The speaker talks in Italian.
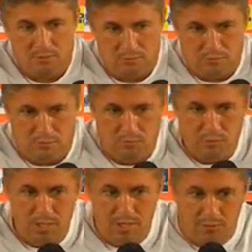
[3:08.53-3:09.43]
non
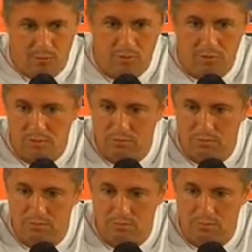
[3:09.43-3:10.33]
volevo
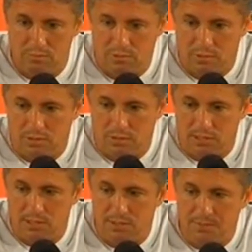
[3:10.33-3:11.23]

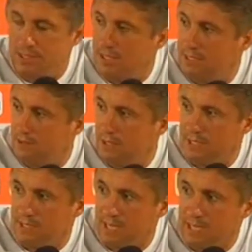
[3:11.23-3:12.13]
che si prendesse un
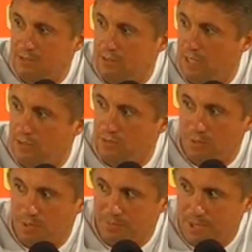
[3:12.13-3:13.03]
attaccante tanto per